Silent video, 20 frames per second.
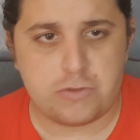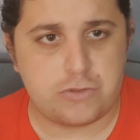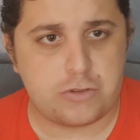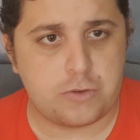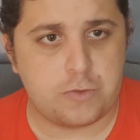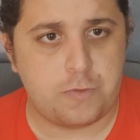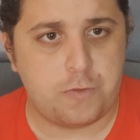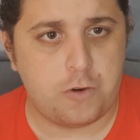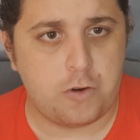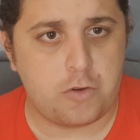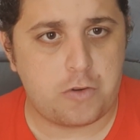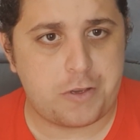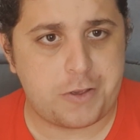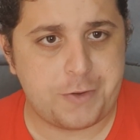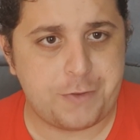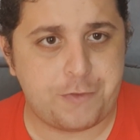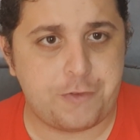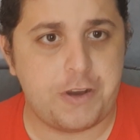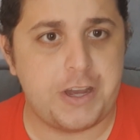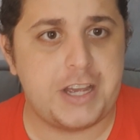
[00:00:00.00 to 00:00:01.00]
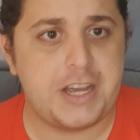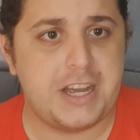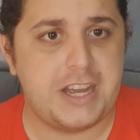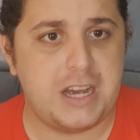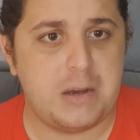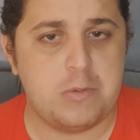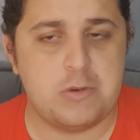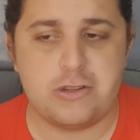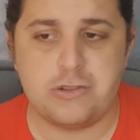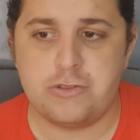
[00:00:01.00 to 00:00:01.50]
o sufoco que foi,
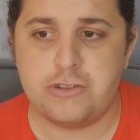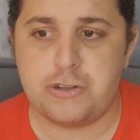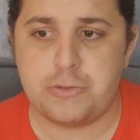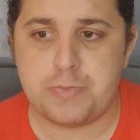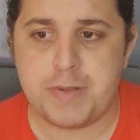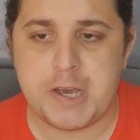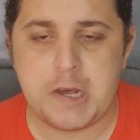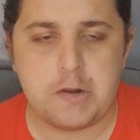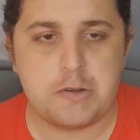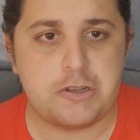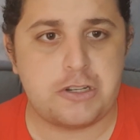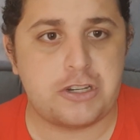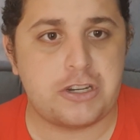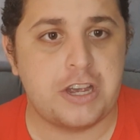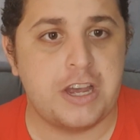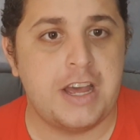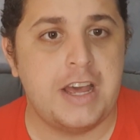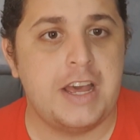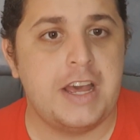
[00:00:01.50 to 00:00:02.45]
ganhamos nos pênaltis,